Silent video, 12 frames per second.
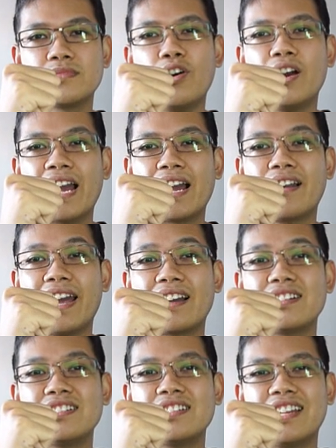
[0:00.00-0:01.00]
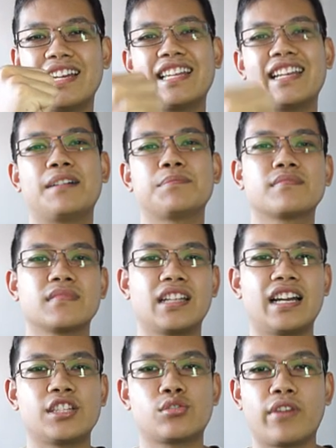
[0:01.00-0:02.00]
หรือว่าแข็งแกร่งขึ้น อะไรอย่างนี้นะครับ
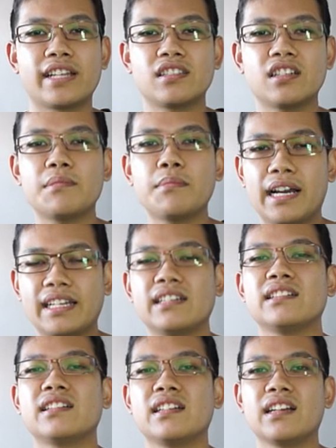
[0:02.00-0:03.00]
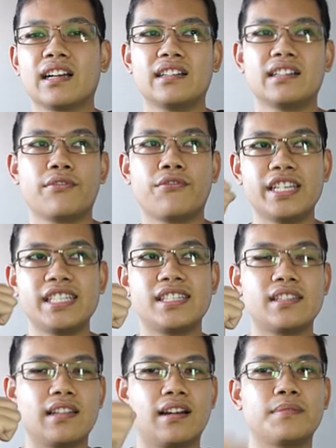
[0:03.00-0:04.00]
I strengthen my
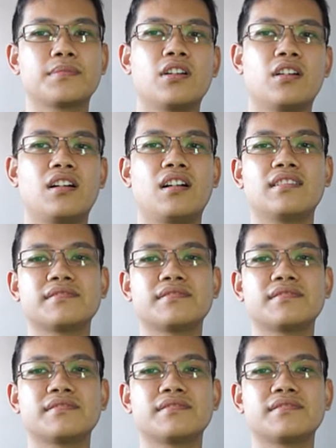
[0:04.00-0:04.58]
fist นะครับ ก็